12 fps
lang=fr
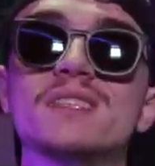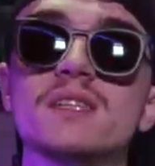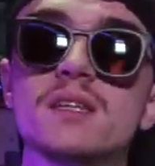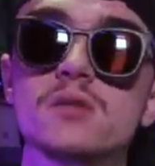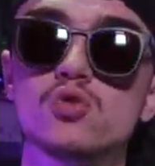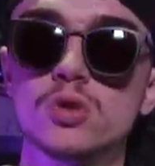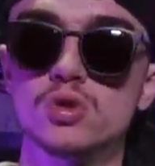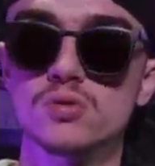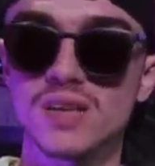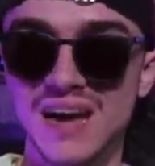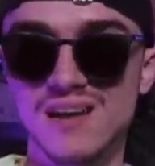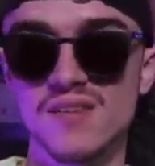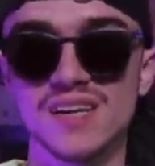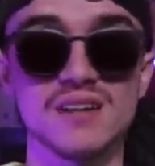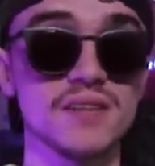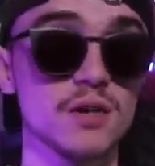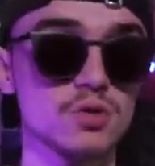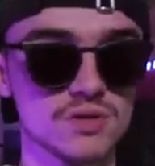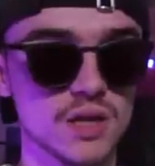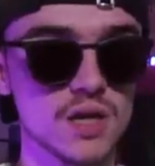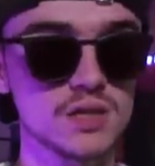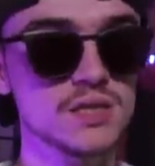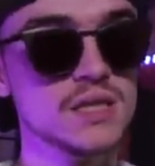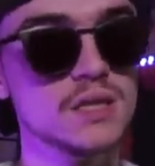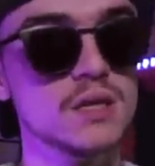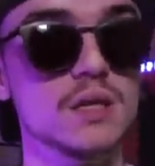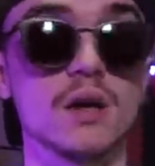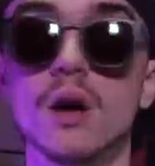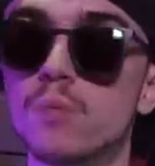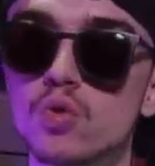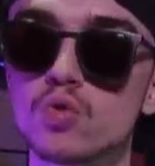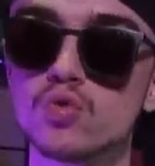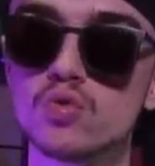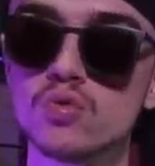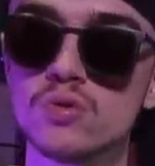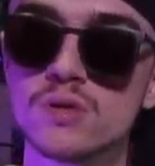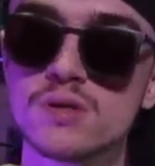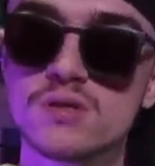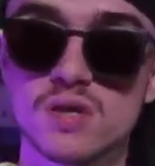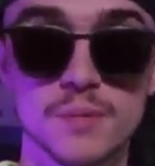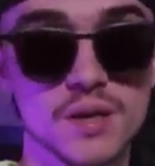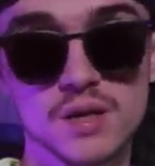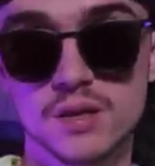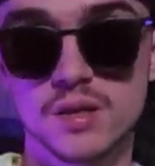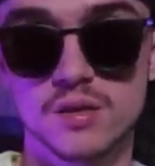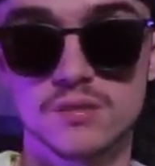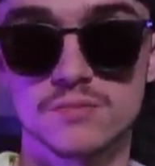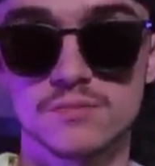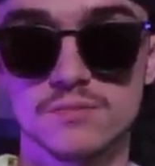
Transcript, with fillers: dîné, soit tu travailles avec le temps, et là, pour le coup, ça manquait de temps.